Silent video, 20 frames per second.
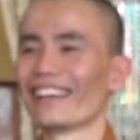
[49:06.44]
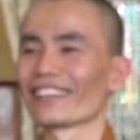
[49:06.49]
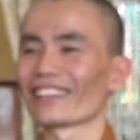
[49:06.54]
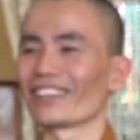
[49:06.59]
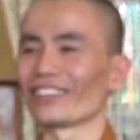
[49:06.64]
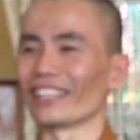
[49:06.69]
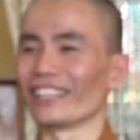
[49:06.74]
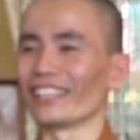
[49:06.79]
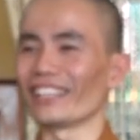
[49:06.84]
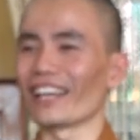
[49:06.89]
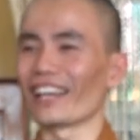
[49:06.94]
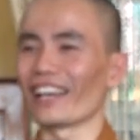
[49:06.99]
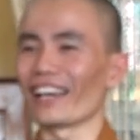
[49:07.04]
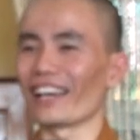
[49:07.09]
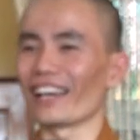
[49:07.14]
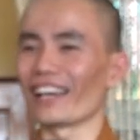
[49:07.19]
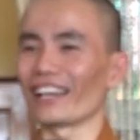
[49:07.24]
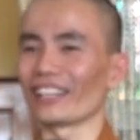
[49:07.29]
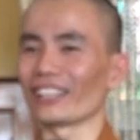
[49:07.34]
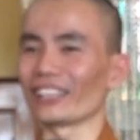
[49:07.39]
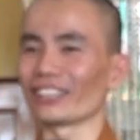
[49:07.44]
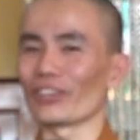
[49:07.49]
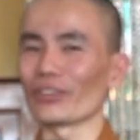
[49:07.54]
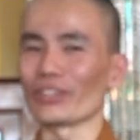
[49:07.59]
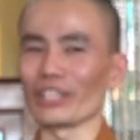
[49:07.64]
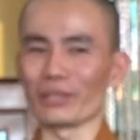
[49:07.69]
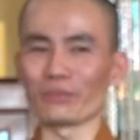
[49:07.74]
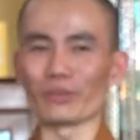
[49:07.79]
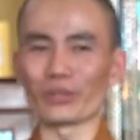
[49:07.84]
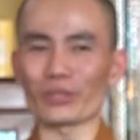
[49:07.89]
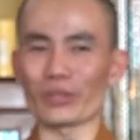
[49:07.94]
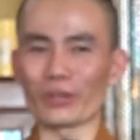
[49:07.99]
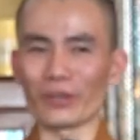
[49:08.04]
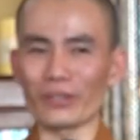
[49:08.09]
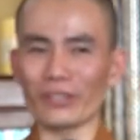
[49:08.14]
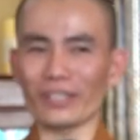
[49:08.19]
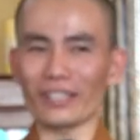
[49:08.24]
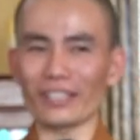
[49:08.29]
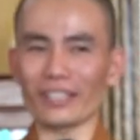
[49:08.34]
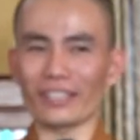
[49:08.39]
Có nghĩa là ngồi yên một
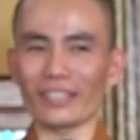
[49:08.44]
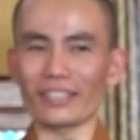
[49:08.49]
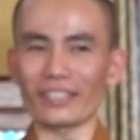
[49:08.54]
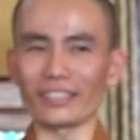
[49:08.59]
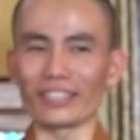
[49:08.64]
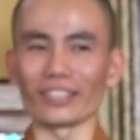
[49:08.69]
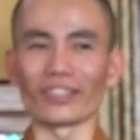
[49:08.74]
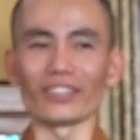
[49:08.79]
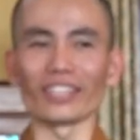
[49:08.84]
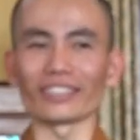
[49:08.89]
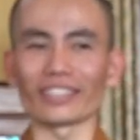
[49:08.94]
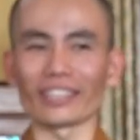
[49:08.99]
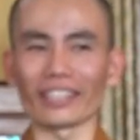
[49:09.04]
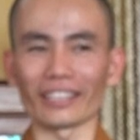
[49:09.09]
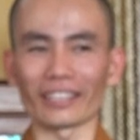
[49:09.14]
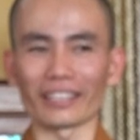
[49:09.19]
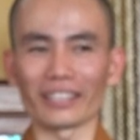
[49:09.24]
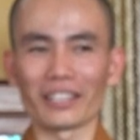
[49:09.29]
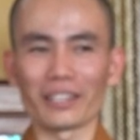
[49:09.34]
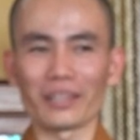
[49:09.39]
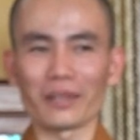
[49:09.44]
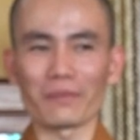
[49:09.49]
chỗ thì gọi là thiền,